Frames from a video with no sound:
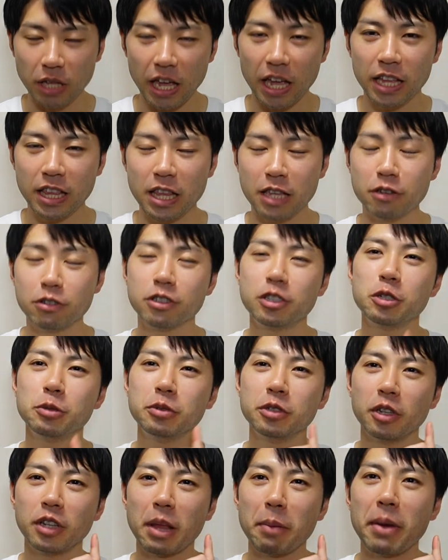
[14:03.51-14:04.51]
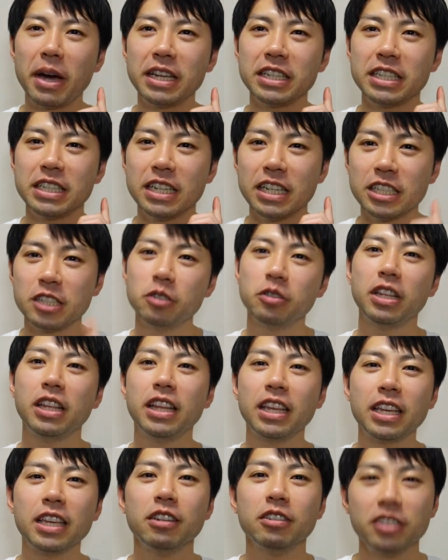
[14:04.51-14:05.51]
で、YouTube の生配信ラジオで
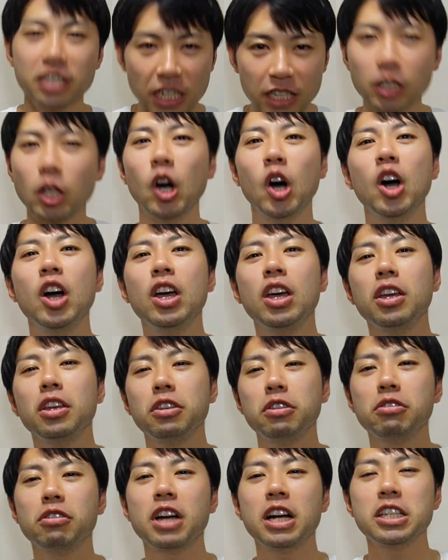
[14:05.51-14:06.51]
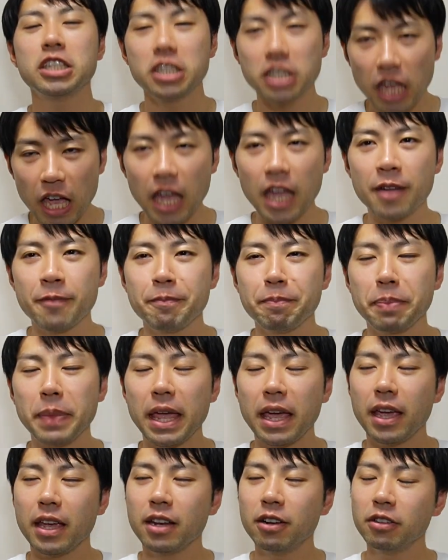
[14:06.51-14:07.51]
できるじゃんという感じで、
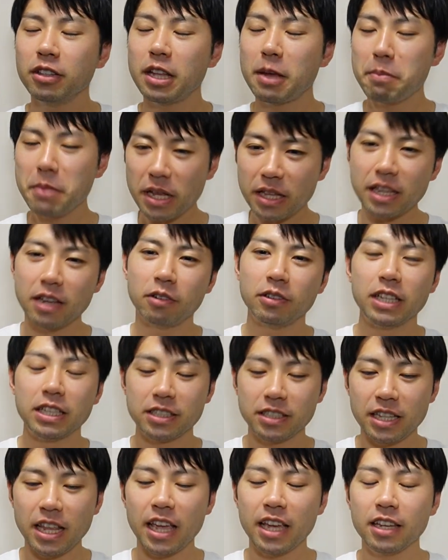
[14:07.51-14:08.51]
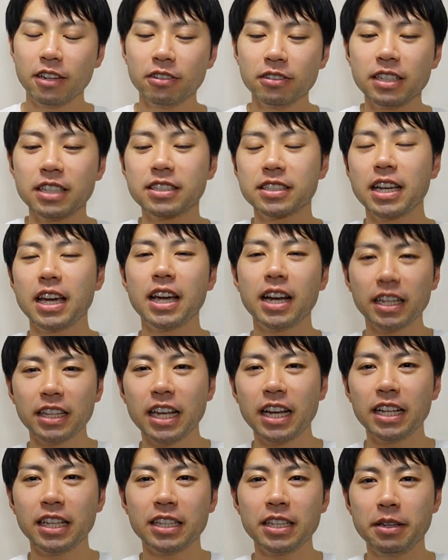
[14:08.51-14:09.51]
えー、いろんなメディアをですね、いろんな使い
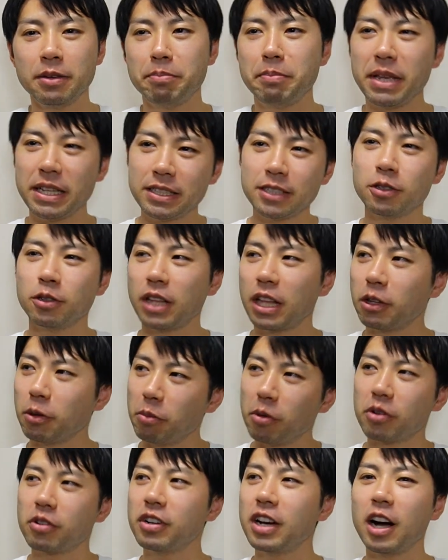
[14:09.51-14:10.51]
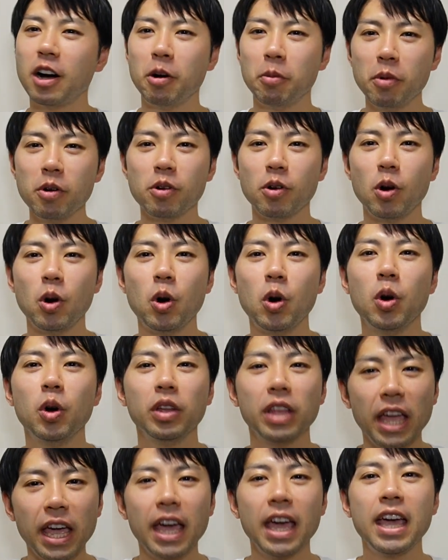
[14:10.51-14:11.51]
方、ベストだと僕が思う方
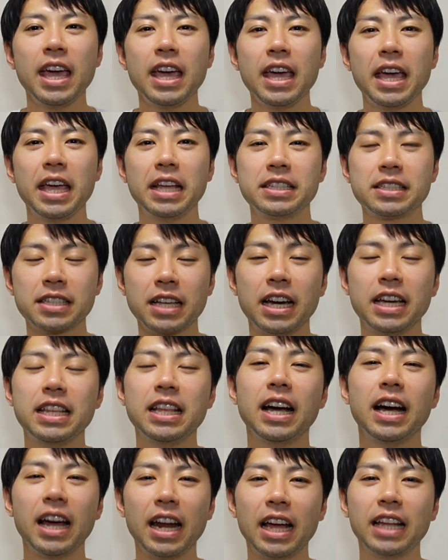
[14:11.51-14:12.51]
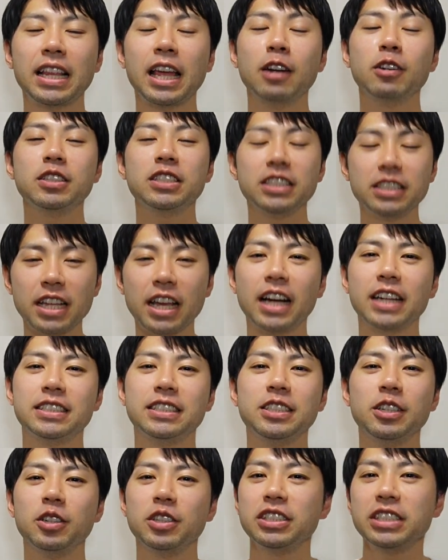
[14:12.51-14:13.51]
法で、えー、使いながら楽しんで
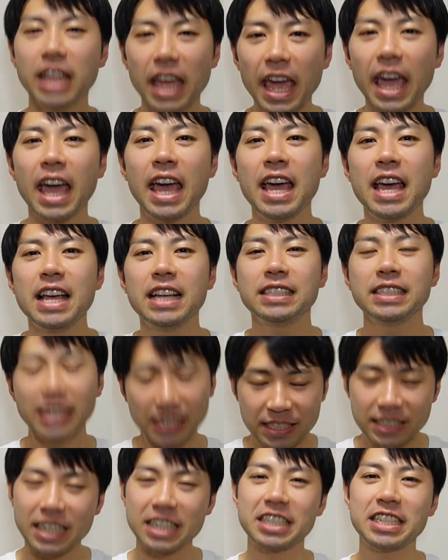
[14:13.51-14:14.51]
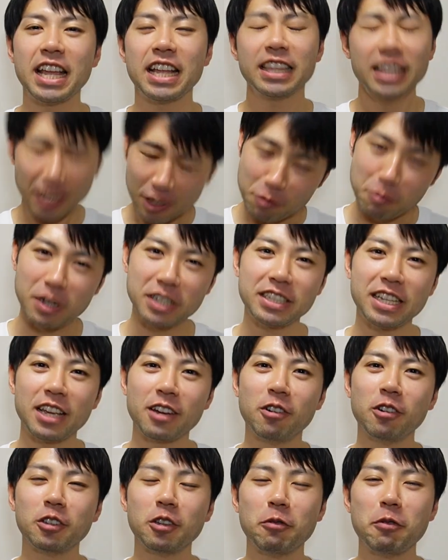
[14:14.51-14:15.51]
活用して、切磋して、たくましてい
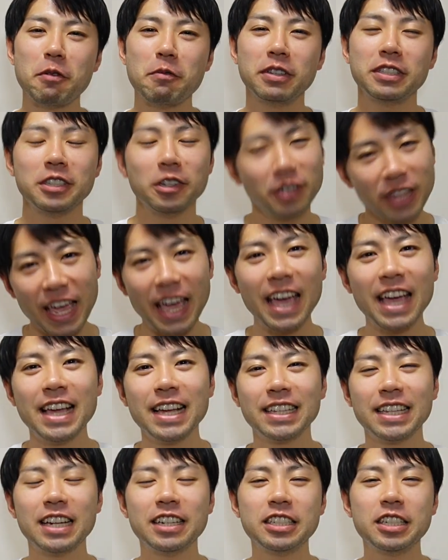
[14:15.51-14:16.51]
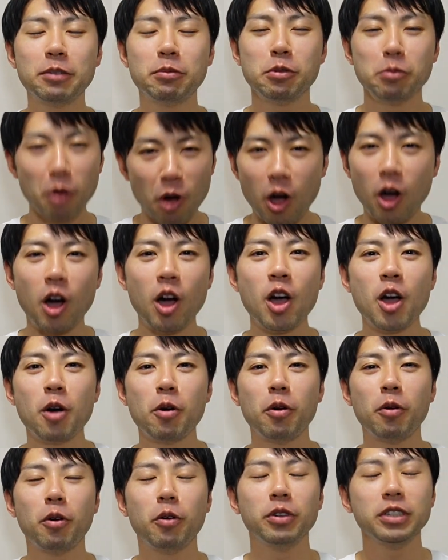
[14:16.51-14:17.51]
こうと思いますので、ダルジャブも
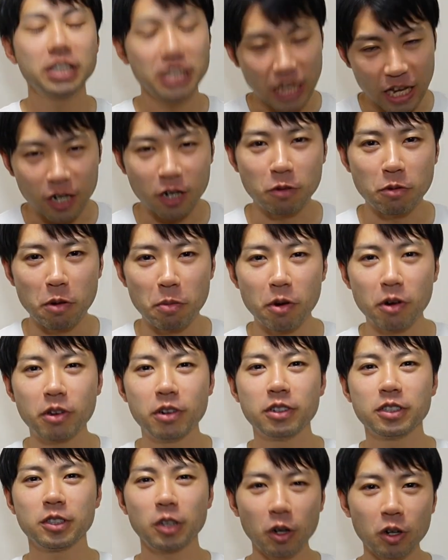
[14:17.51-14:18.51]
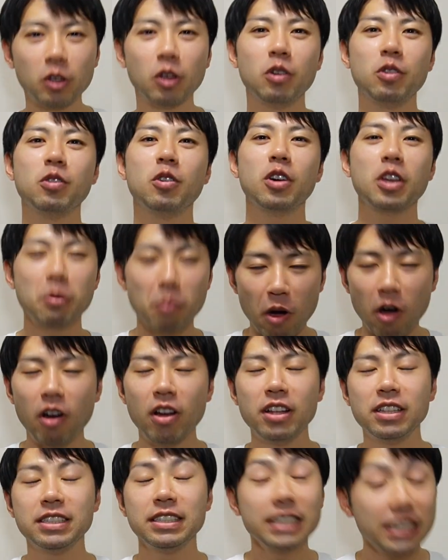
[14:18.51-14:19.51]
オズニャックも僕のソロの動きも、
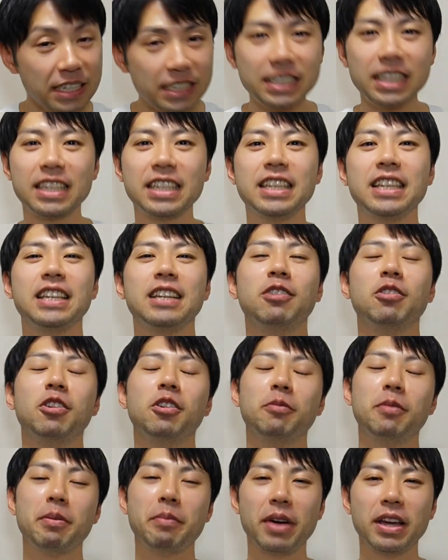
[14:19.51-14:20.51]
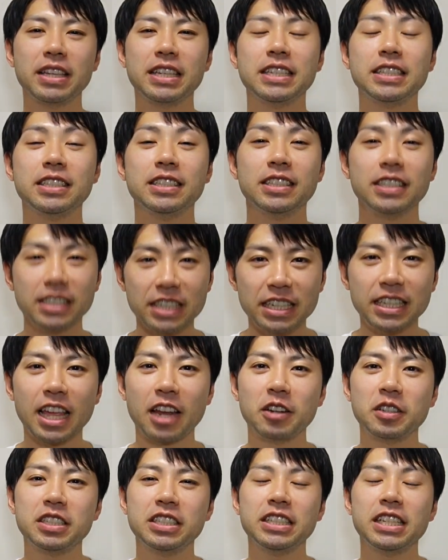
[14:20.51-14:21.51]
ぜひぜひこのまま引き続き
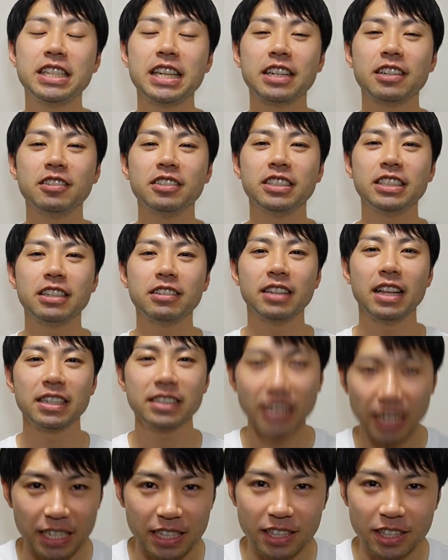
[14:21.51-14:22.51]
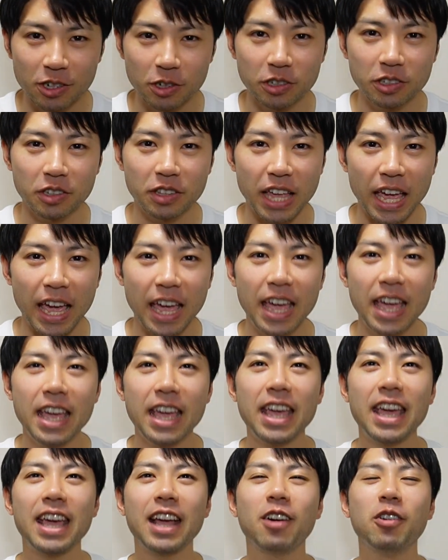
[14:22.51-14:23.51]
楽しんでチェックしてください。ということで、
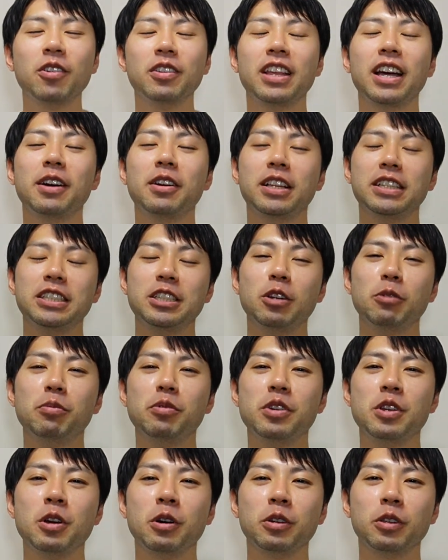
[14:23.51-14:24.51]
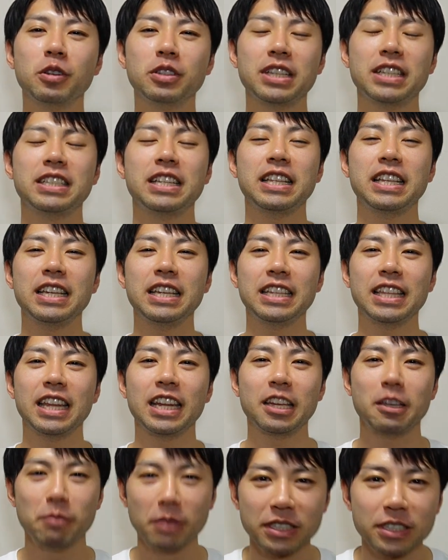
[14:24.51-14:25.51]
えー、こんな感じの Vlog とさせていた
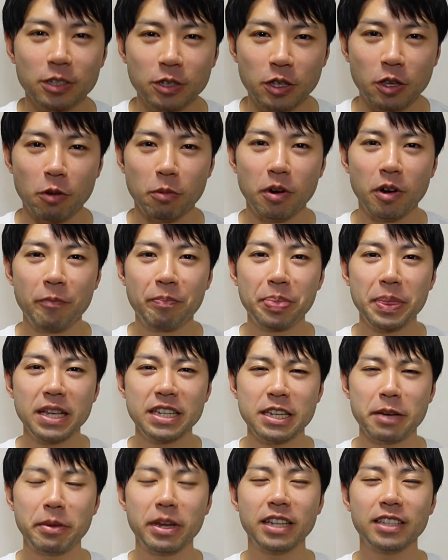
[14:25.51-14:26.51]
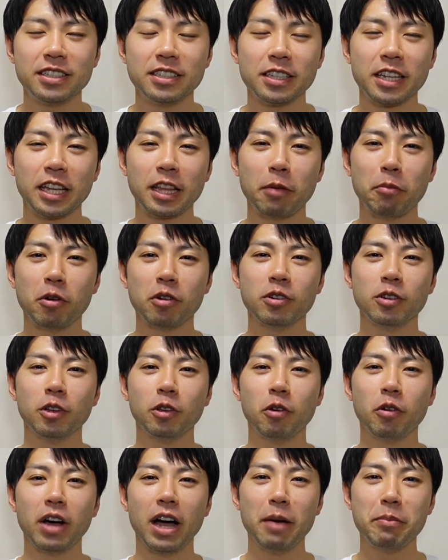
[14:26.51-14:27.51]
だきます。今日も喋り続けた僕の
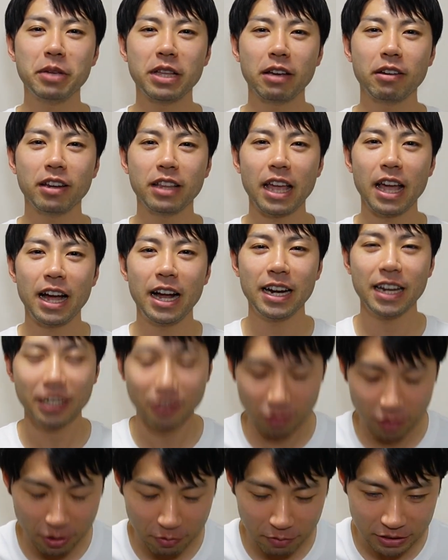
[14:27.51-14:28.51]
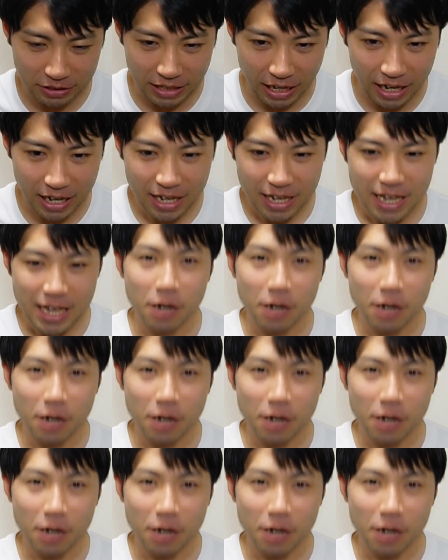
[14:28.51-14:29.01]
動画見てくれてありがとうございました。